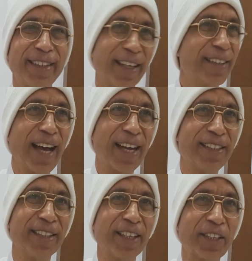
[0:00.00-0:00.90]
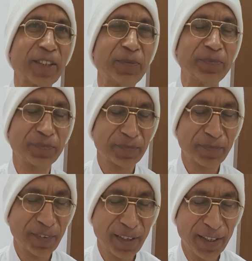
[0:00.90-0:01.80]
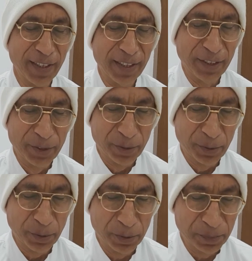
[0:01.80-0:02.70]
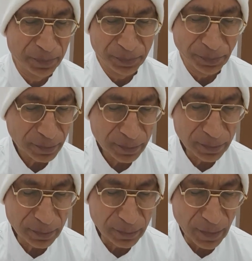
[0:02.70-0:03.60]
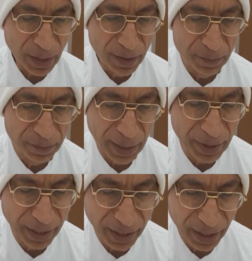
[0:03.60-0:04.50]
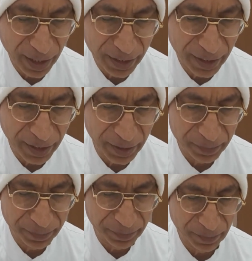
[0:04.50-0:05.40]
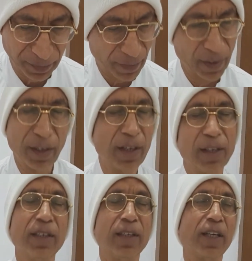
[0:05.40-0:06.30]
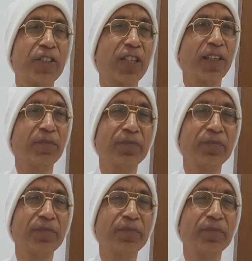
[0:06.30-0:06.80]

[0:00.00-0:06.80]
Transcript: अंदाज ही नहीं है तो बाबा ने कहा कि अच्छा